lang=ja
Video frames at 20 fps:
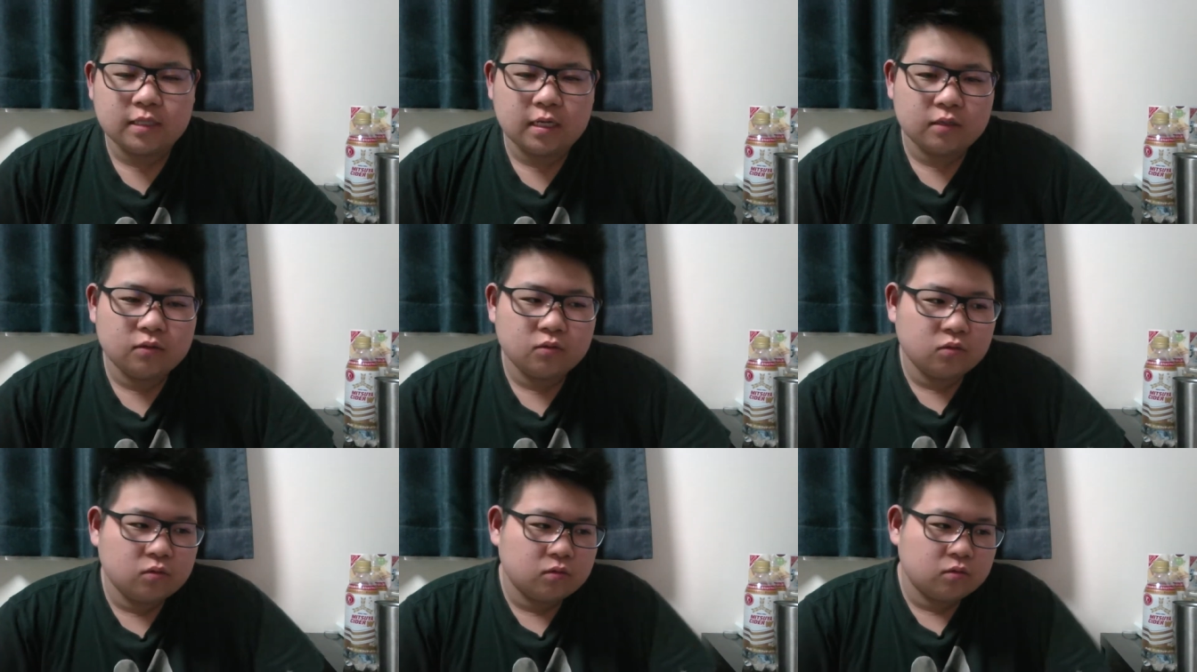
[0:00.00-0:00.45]
あ
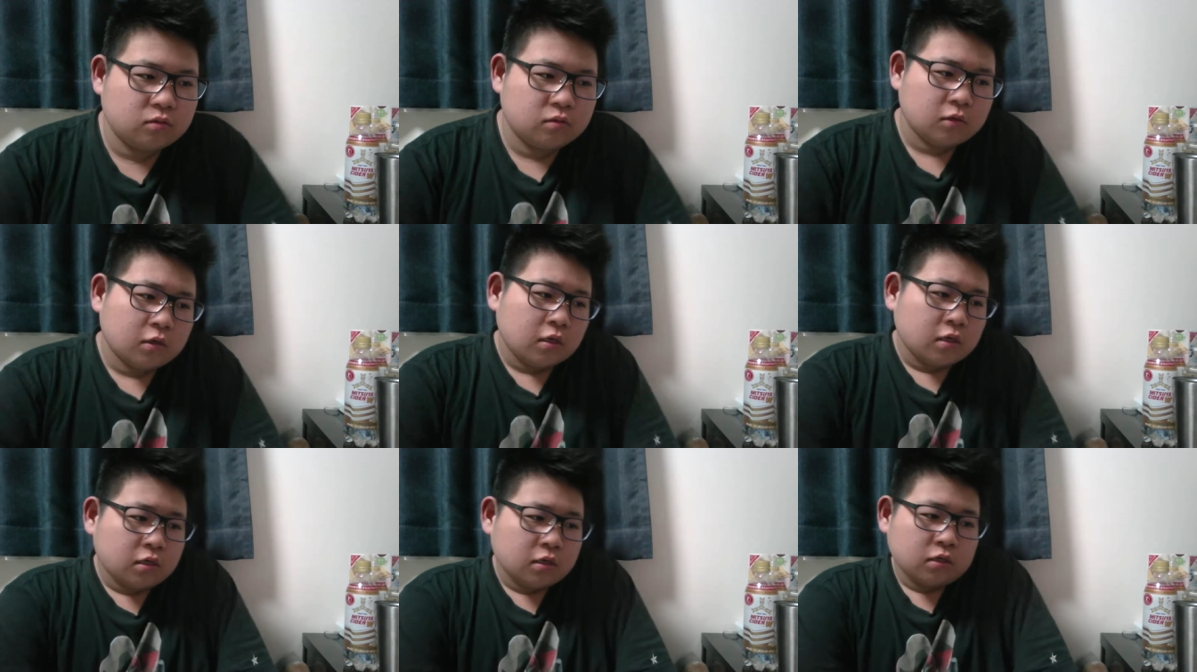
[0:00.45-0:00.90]
の、
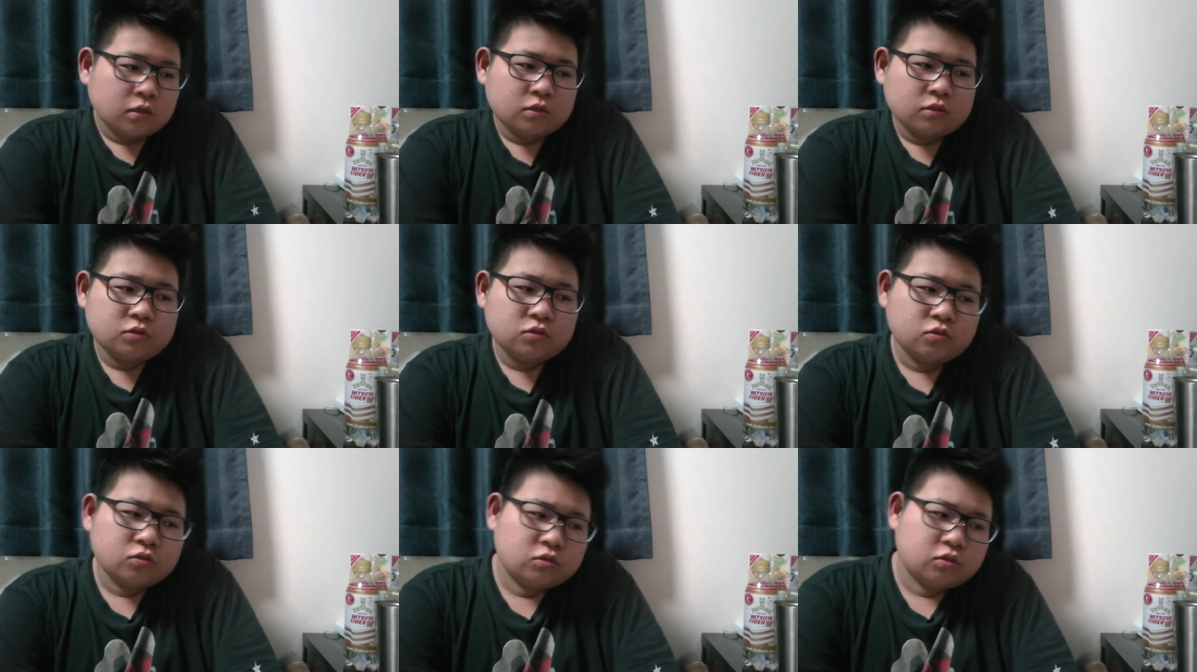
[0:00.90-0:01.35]

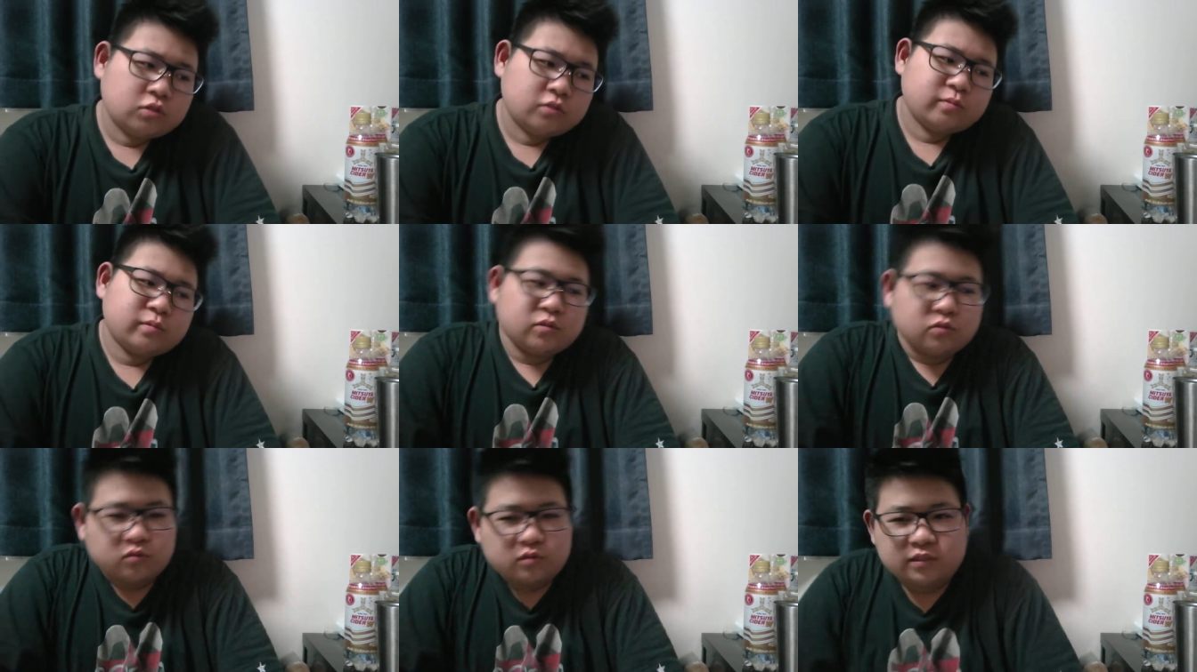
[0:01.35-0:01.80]

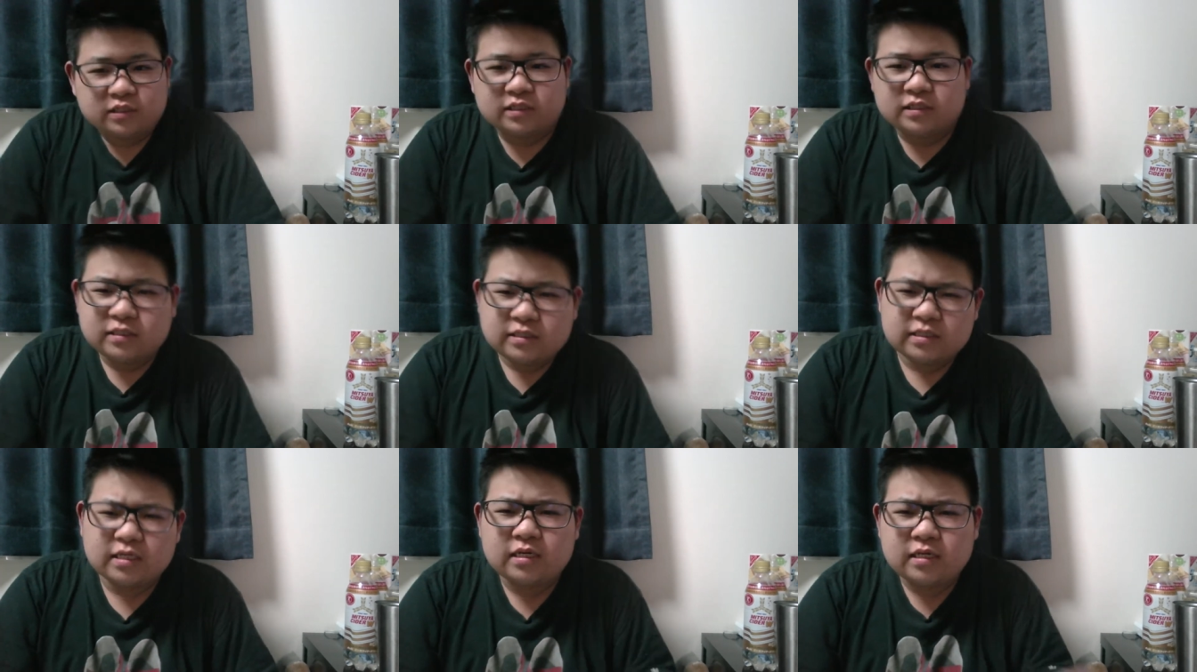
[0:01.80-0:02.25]
YouTube の
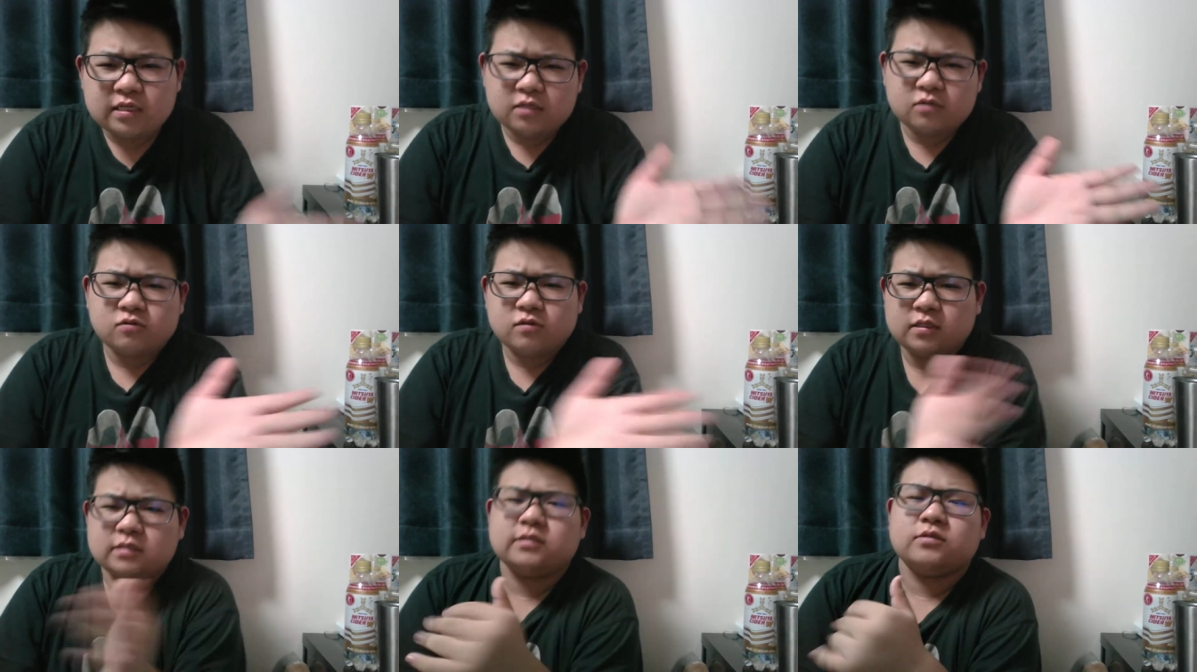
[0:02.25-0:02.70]
審査
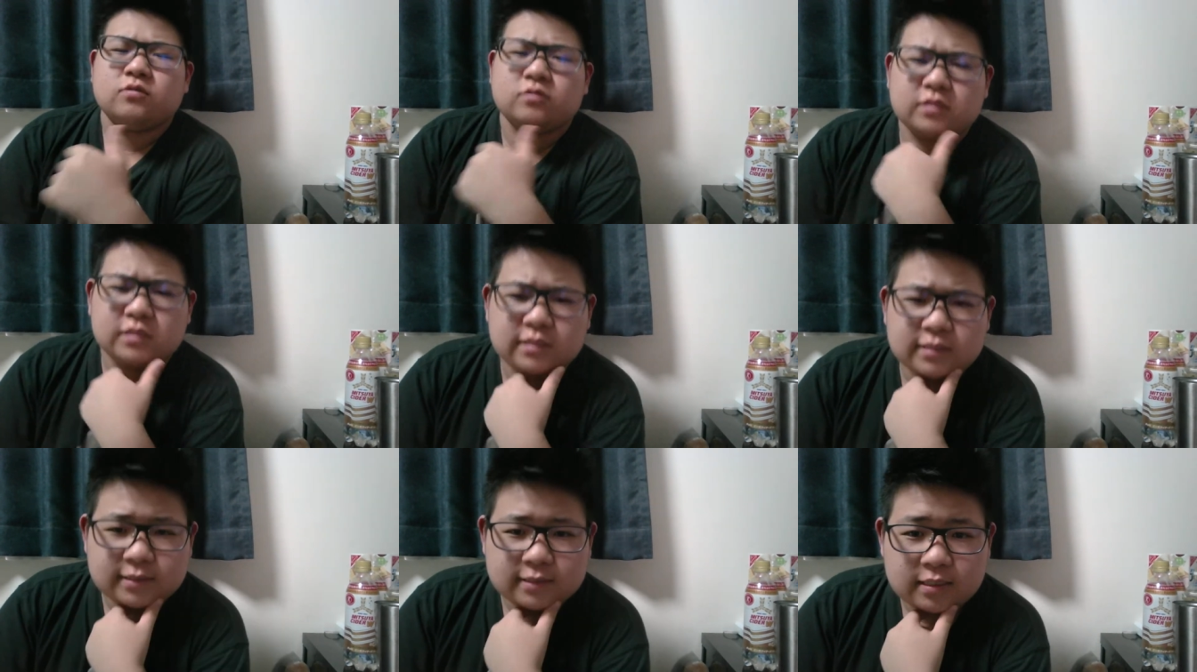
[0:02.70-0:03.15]
リクエスト、
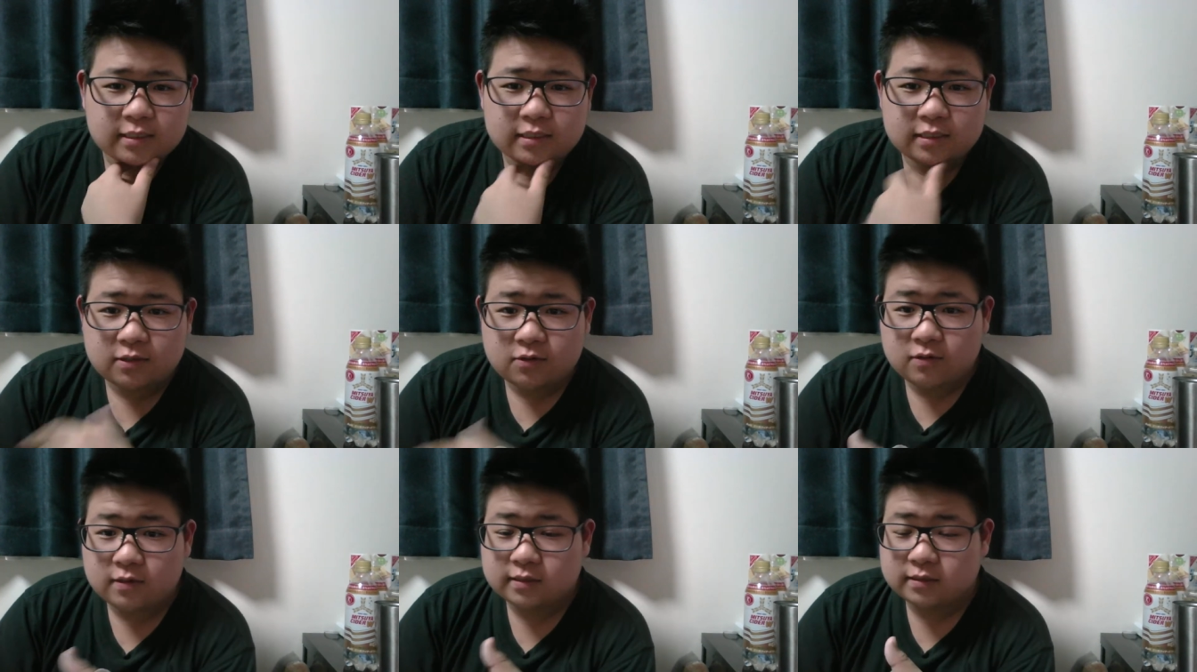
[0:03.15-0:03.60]
審査
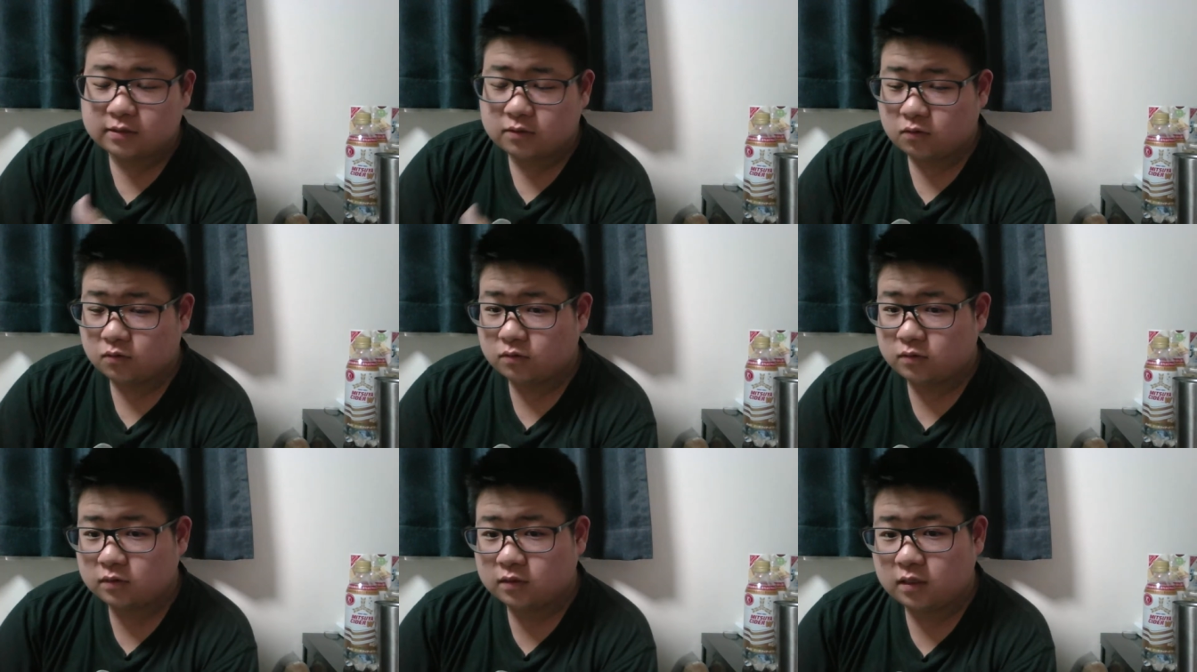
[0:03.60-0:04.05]

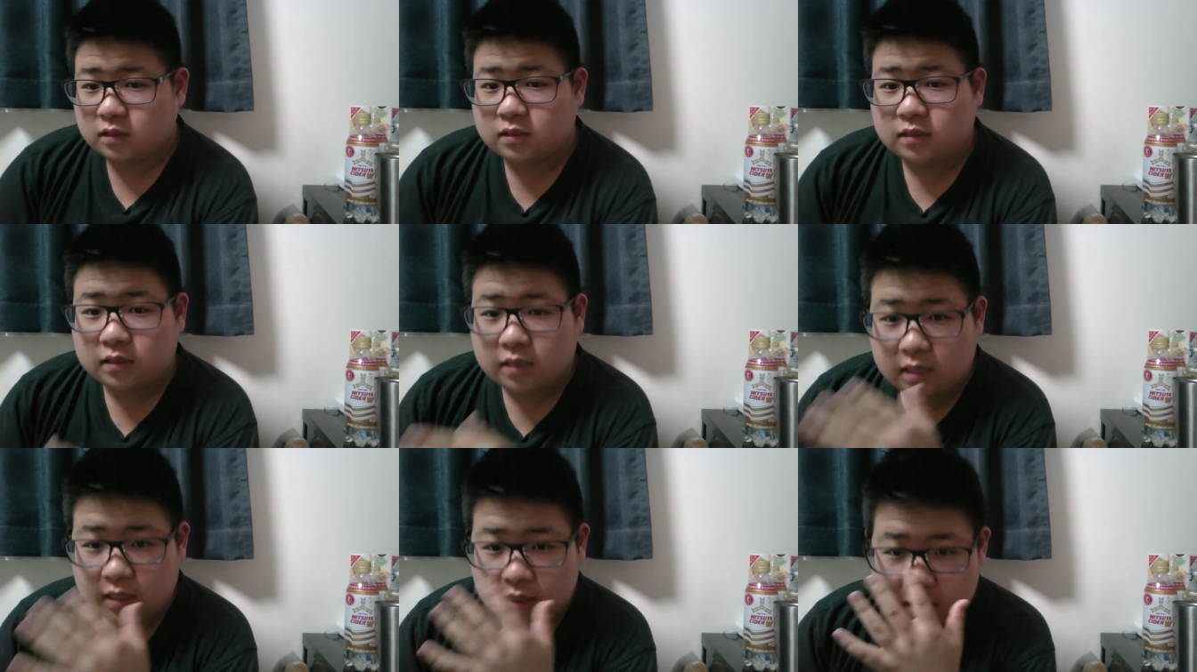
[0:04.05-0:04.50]
リクエストって言っ
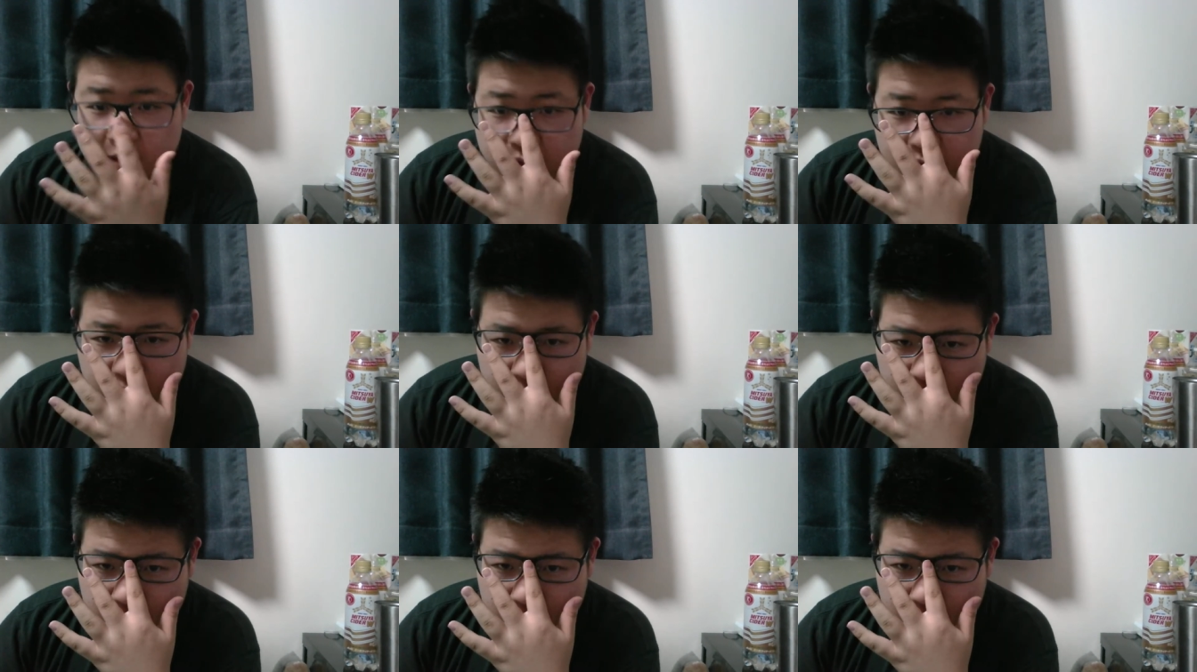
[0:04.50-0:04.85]
て、